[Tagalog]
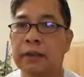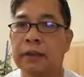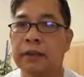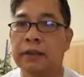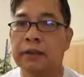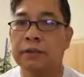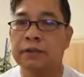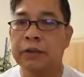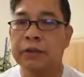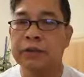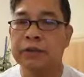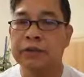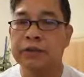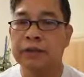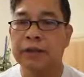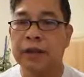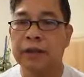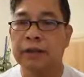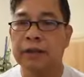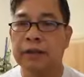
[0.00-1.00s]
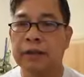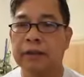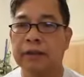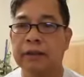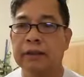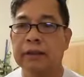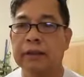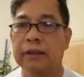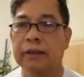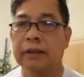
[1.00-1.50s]
Mixed Channel.
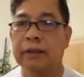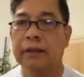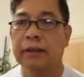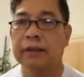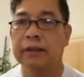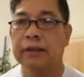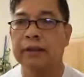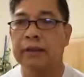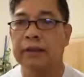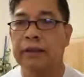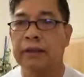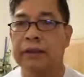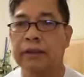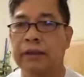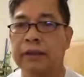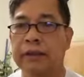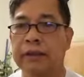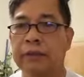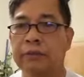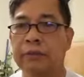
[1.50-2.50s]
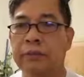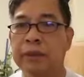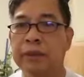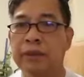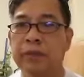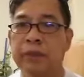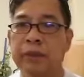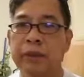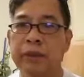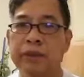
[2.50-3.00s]
At uh, ah, invite ko
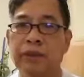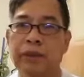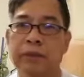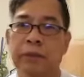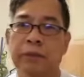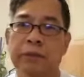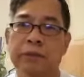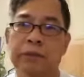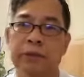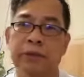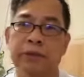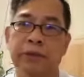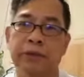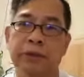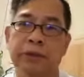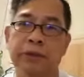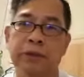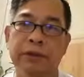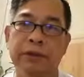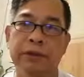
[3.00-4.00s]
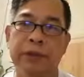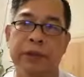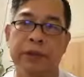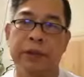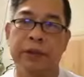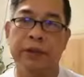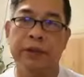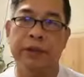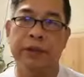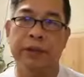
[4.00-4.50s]
kayo na mag-join sa
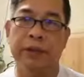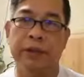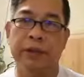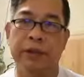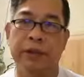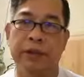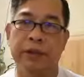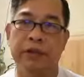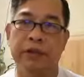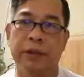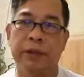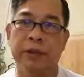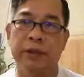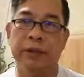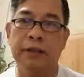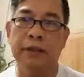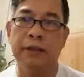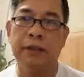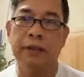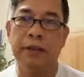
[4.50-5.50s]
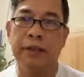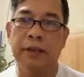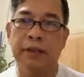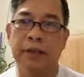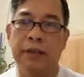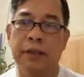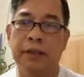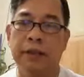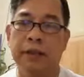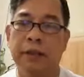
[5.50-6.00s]
aking uh, channel,
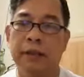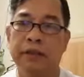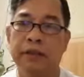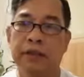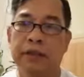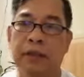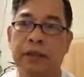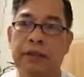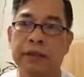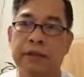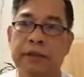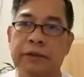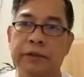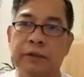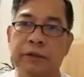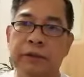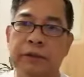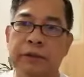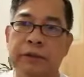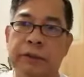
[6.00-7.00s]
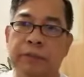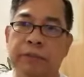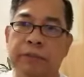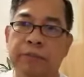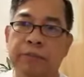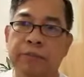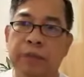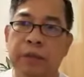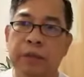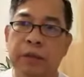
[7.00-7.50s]
Lay Thunders.
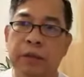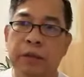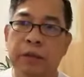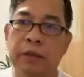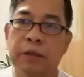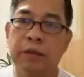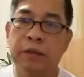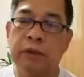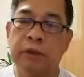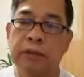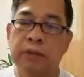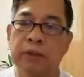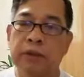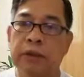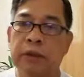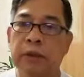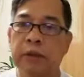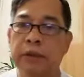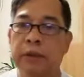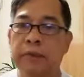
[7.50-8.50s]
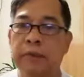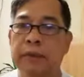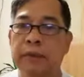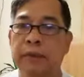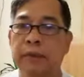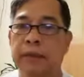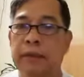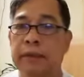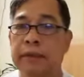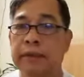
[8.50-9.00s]
Murang-mura lang naman ang
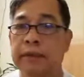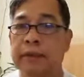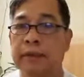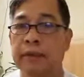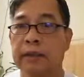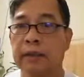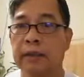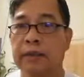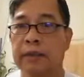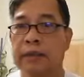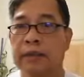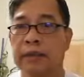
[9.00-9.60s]
aking uh,